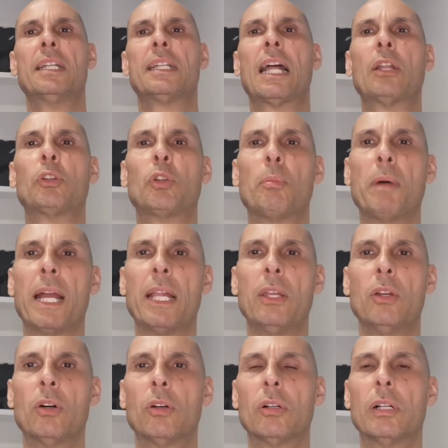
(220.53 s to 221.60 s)
tanto
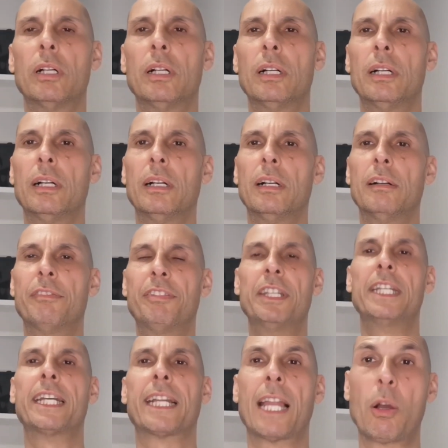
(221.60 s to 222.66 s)
meglio eh,
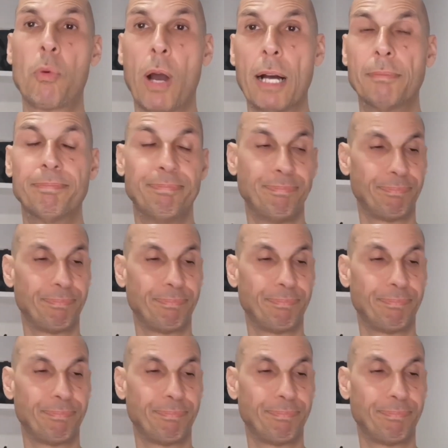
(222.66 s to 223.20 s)
finirla qua.